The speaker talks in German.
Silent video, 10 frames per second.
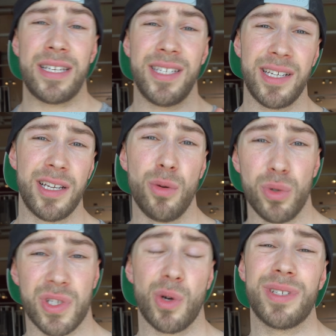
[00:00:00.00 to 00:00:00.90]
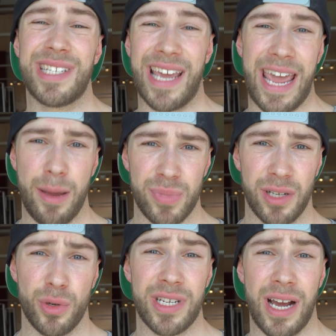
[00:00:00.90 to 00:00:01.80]
die Glutes und die Hams
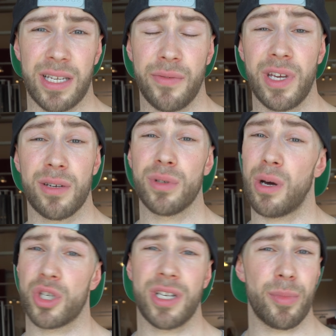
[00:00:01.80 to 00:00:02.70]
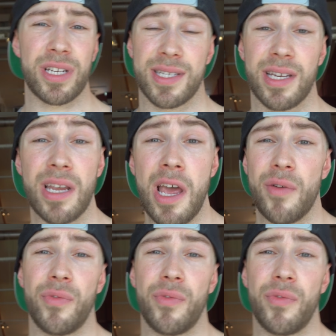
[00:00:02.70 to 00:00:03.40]
natürlich aktiviert und auch stabilisierend,